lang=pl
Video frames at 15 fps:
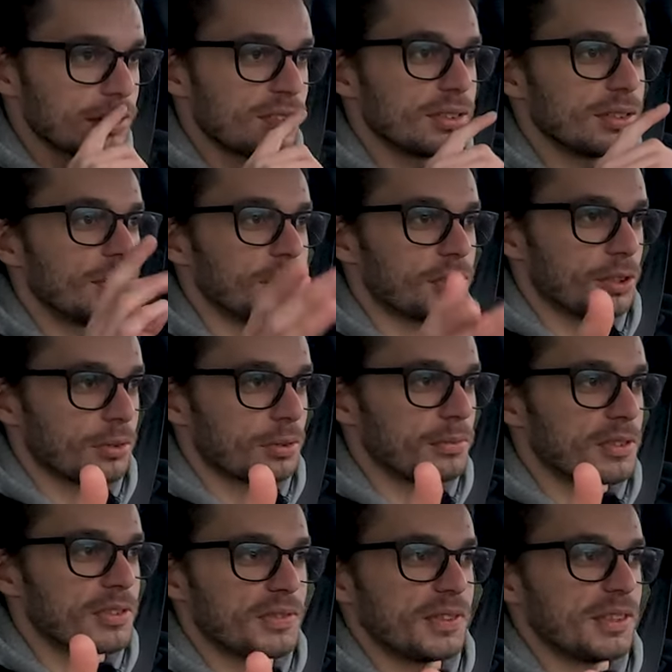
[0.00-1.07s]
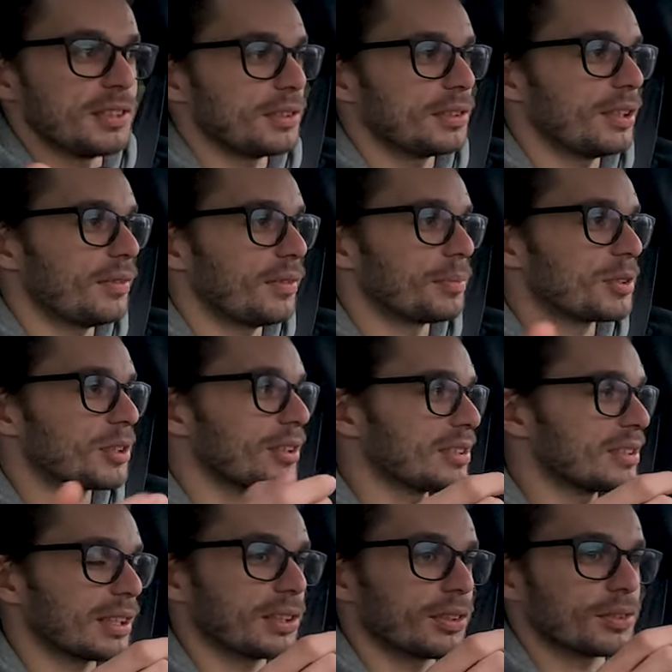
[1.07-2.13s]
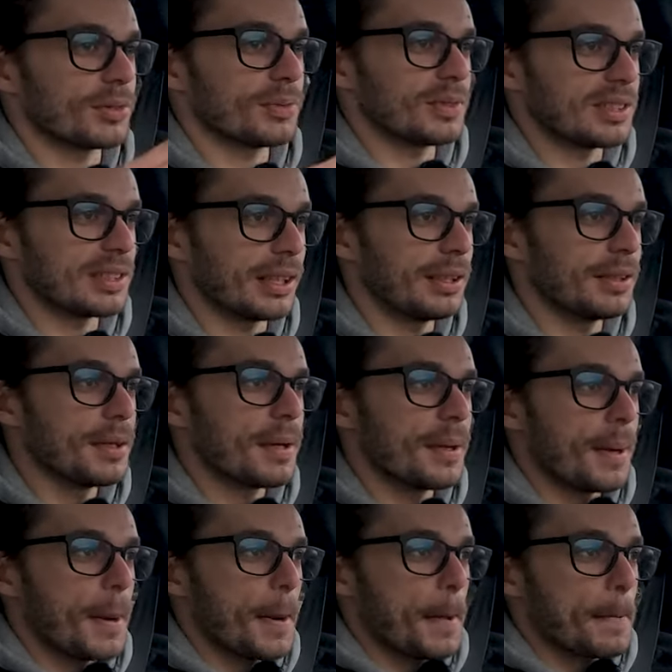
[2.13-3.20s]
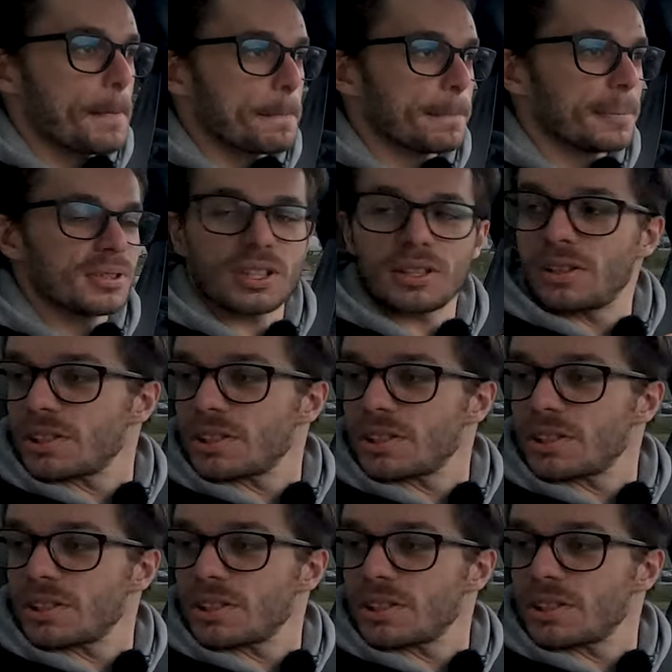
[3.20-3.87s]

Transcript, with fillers: dociągów drzwi, nie wiem czy to jest takie oczywiste. Czego